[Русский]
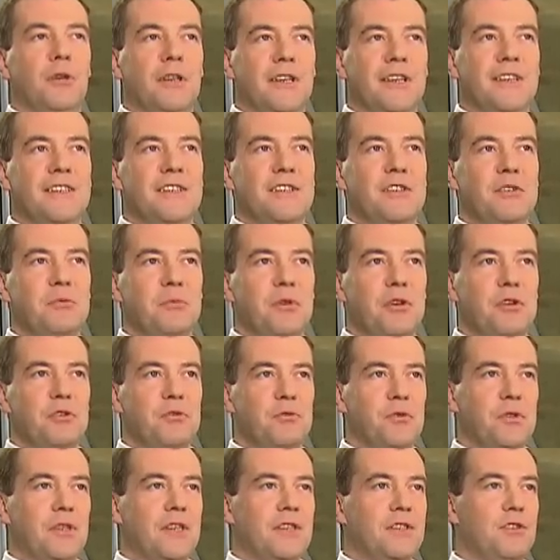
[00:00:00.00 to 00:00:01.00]
давно ли я
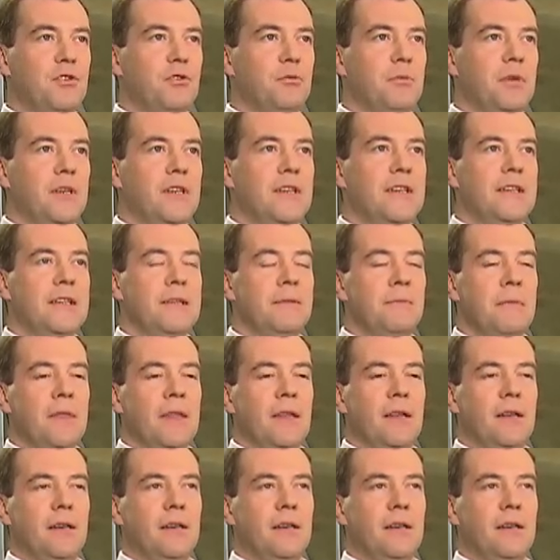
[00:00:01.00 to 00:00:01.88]
занимаюсь фотосъемкой.